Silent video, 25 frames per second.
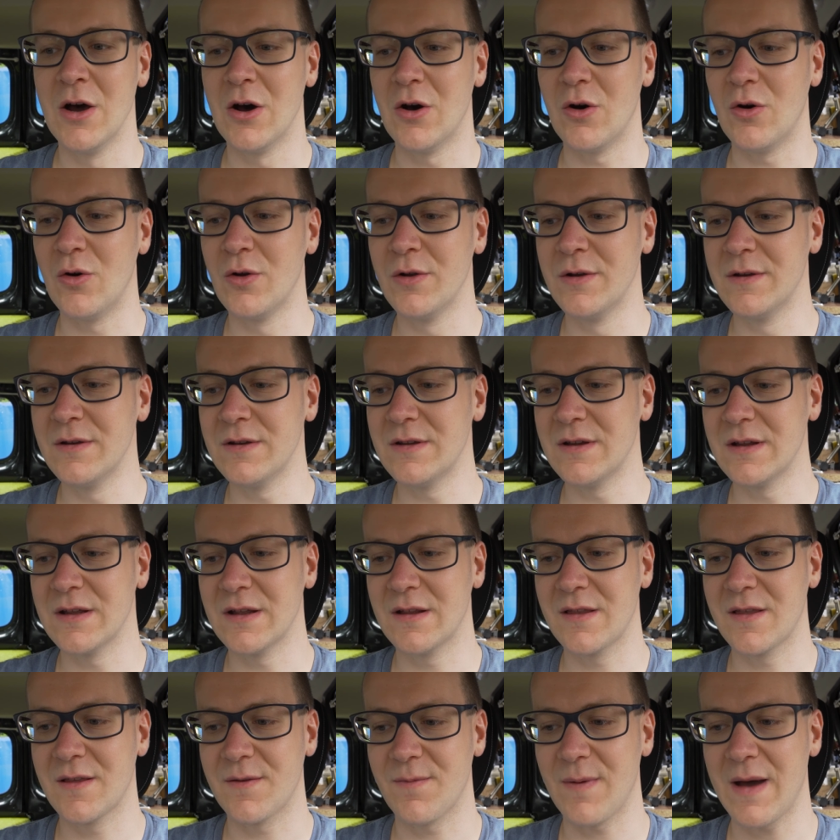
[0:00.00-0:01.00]
Und
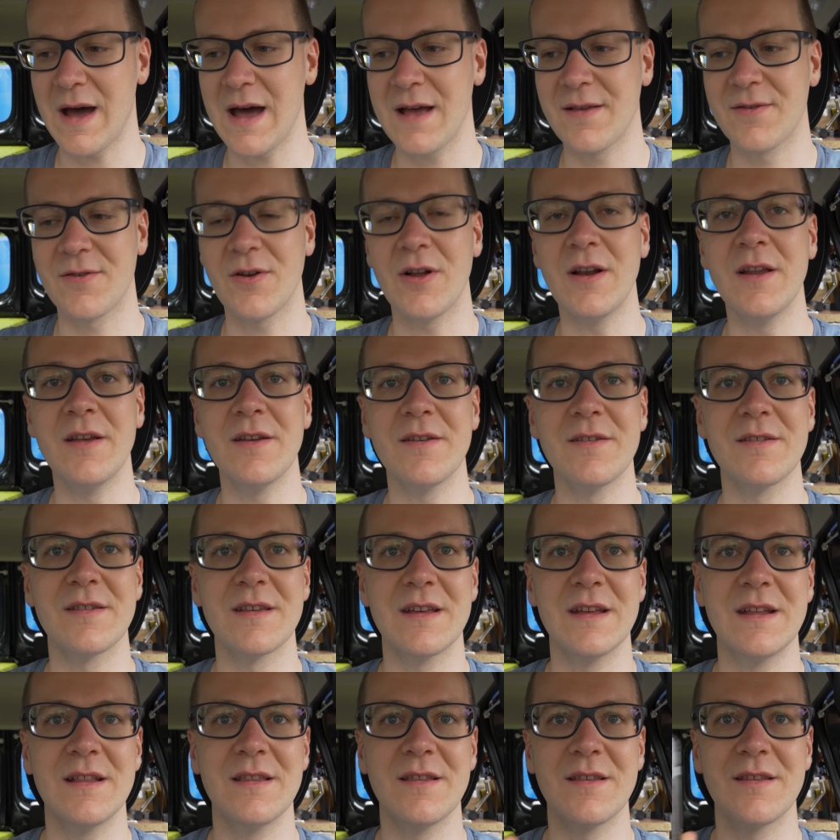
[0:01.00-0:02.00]
zwar soll es
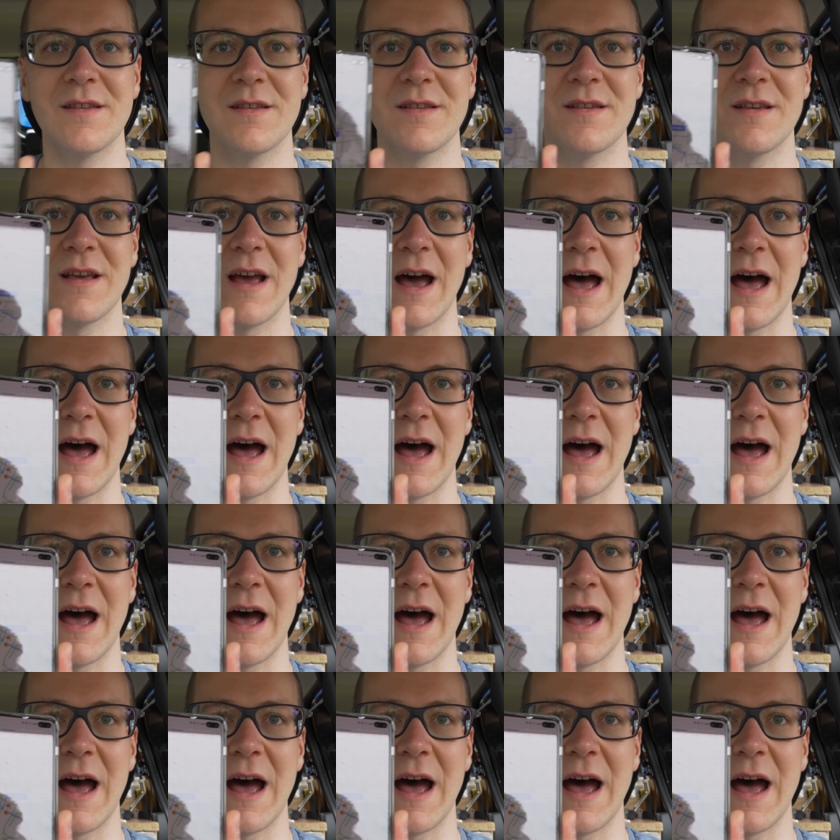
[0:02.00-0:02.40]
ins